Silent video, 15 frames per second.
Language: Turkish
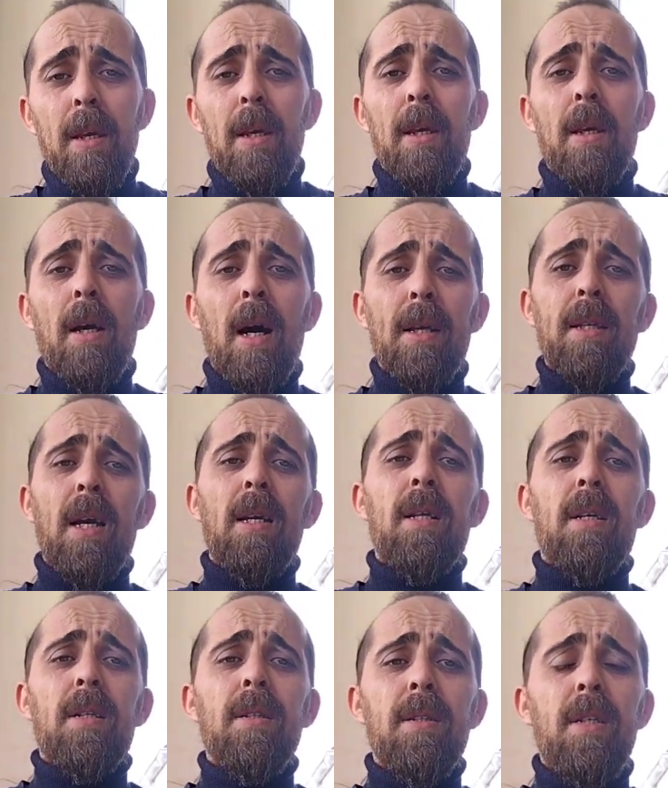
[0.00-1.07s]
Ee,
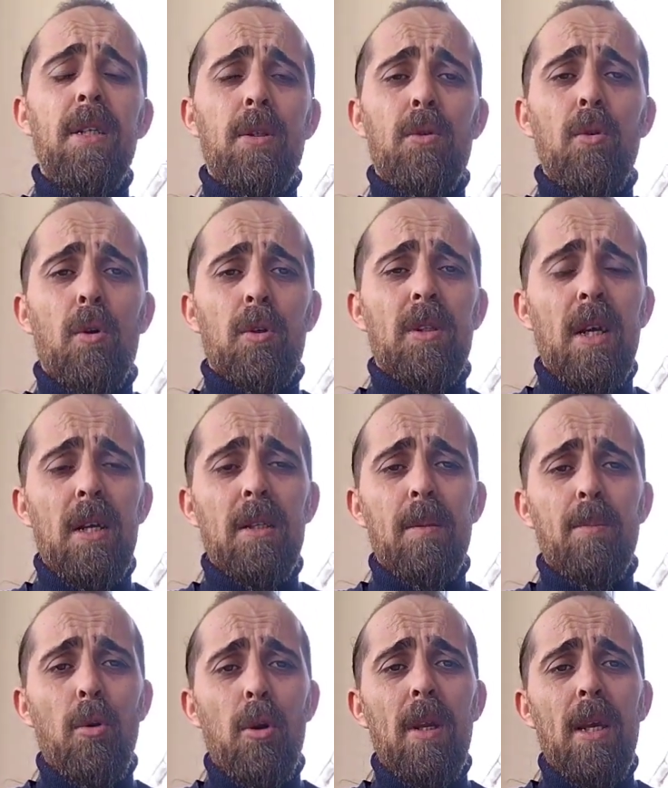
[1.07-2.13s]
adayların hiç
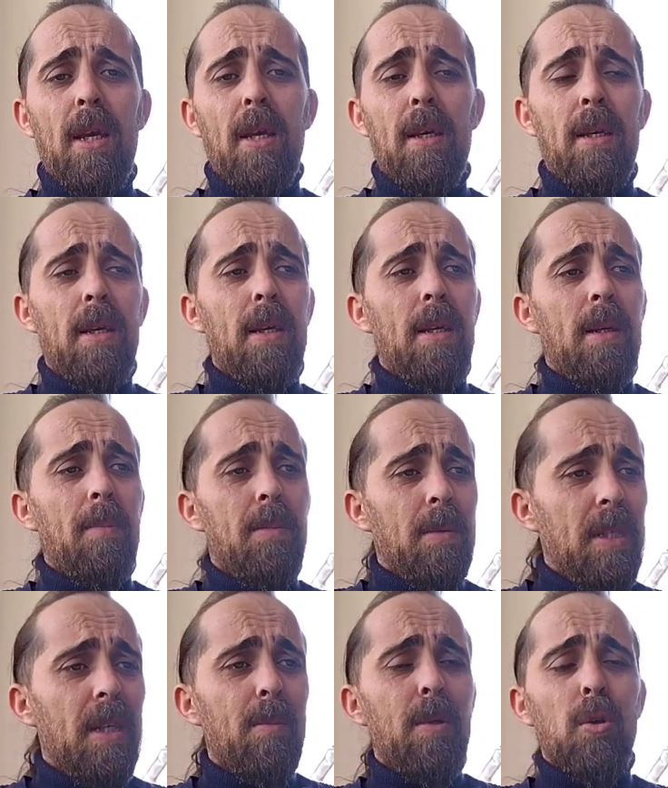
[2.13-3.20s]
yoktan böyle
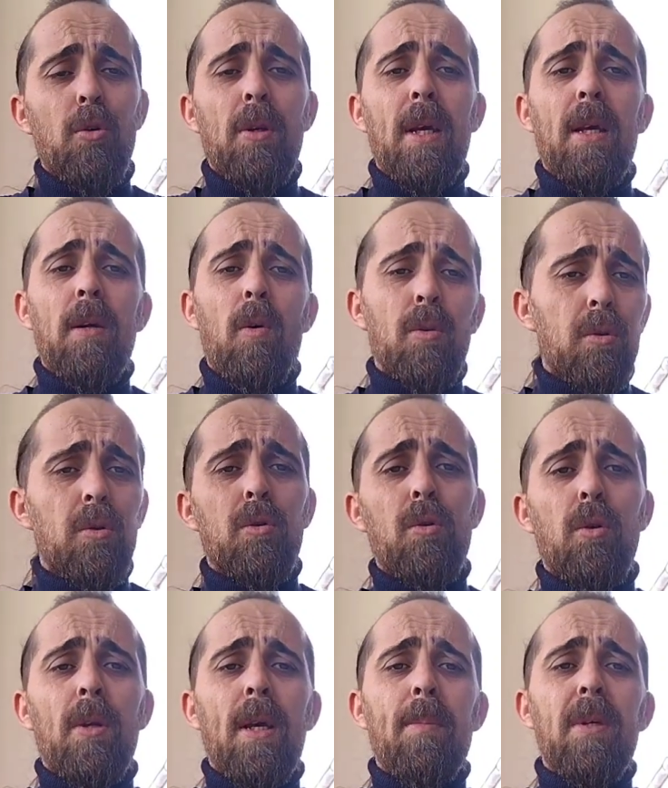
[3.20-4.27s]
20 e, güne 30
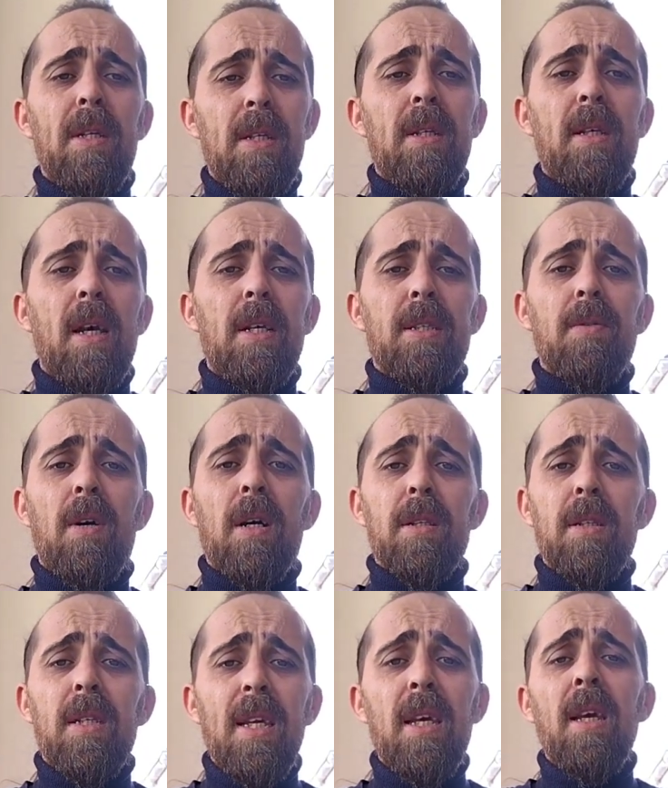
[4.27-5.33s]
güne bir ihtiyacı
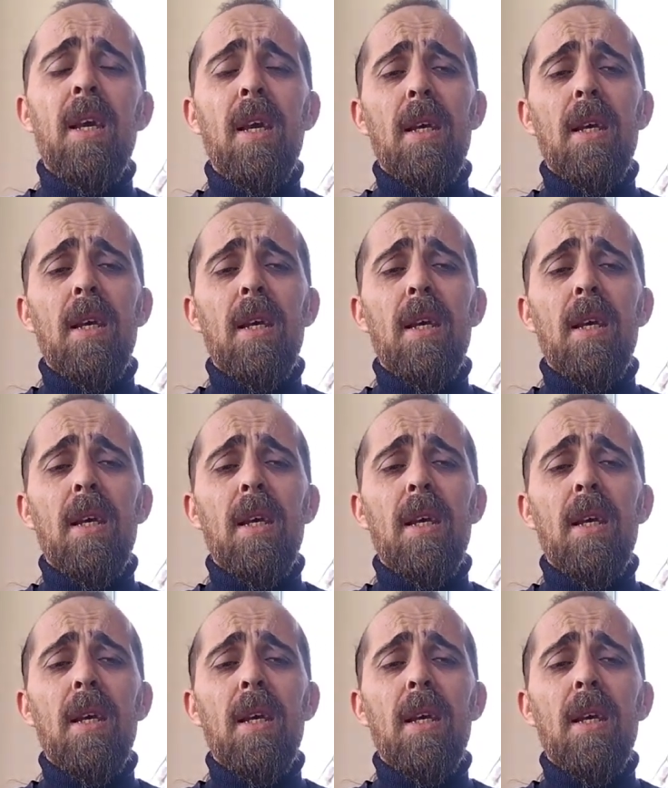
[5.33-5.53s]
vardı ki